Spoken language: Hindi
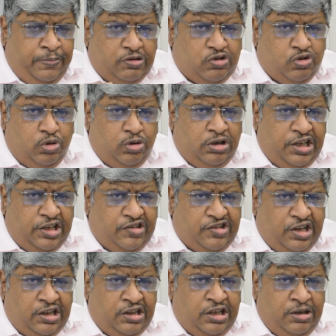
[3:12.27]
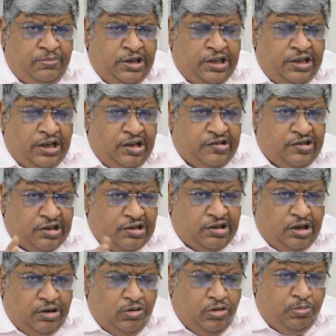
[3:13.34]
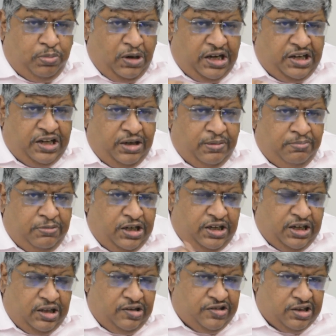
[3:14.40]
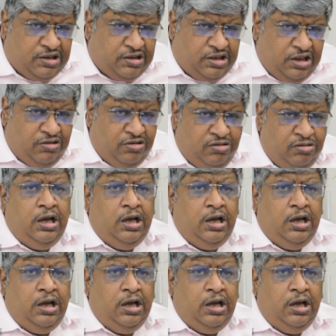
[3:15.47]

सोने चांदी में डाल सकते हो प्लैटिनम में डाल सकते हो